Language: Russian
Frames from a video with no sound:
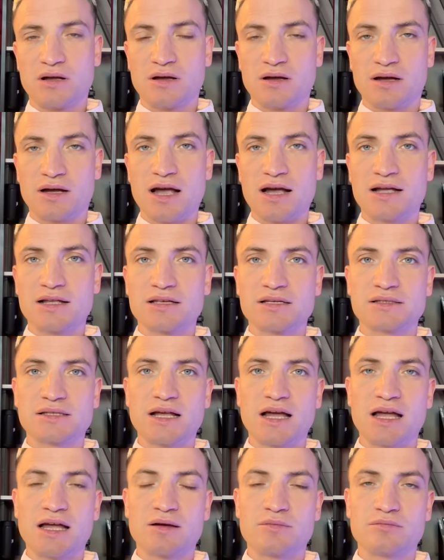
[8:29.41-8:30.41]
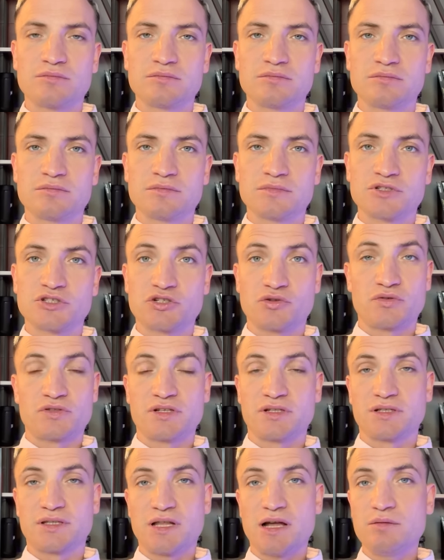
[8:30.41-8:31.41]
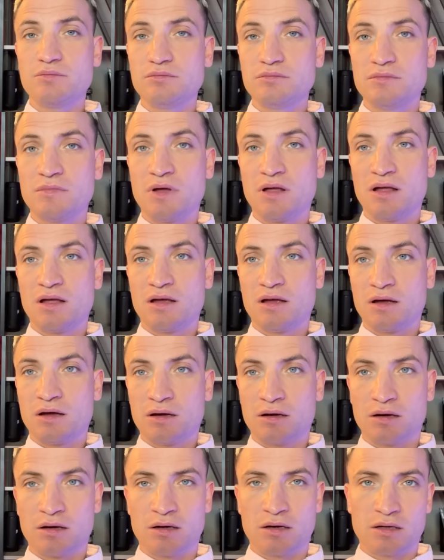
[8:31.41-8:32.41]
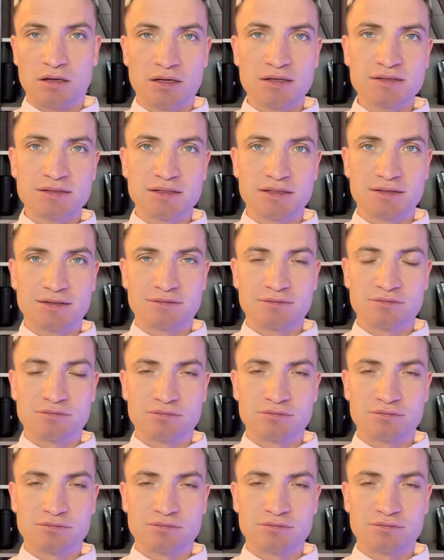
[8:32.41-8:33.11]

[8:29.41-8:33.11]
Как и не знаем, что делать нам, а, если